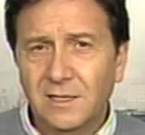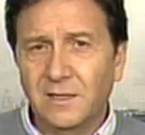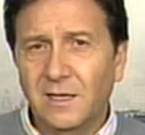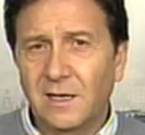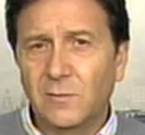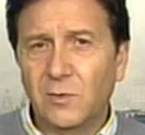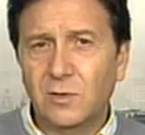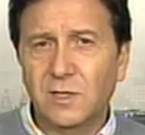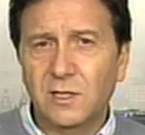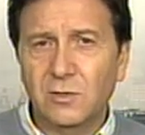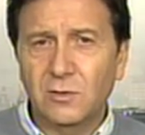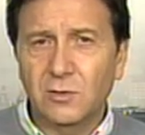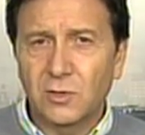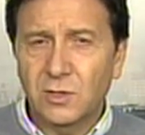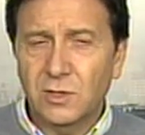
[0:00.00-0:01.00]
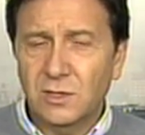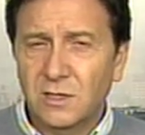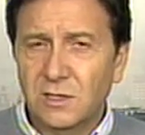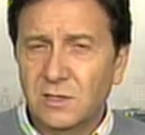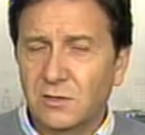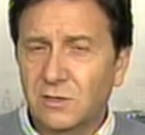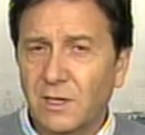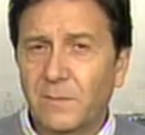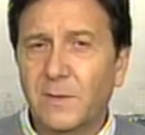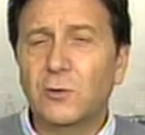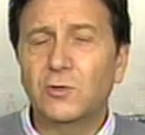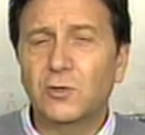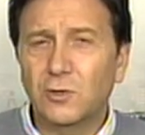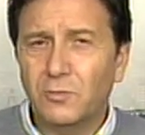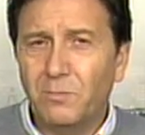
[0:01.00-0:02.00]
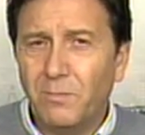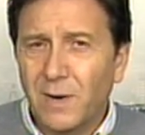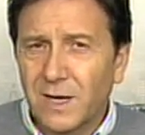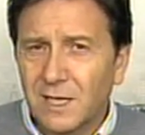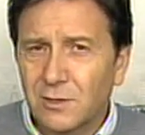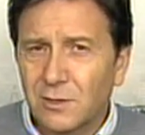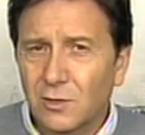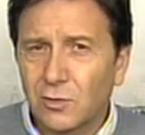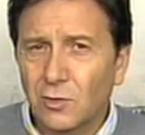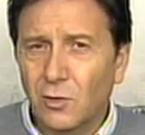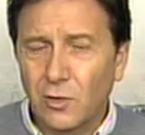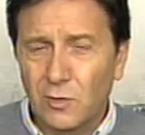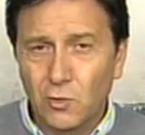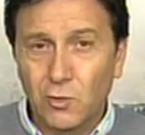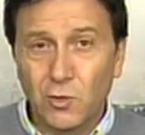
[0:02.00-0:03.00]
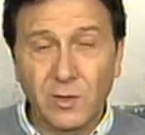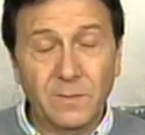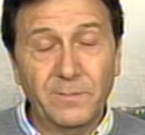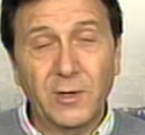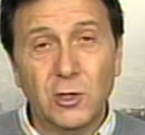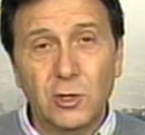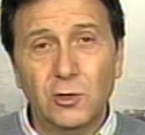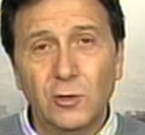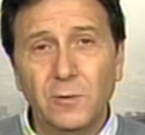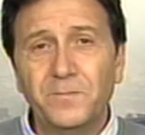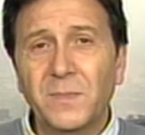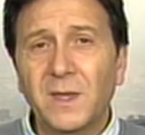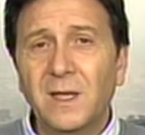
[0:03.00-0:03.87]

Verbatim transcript: tenemos esos, esos aplausos para todo el mundo. Pero esto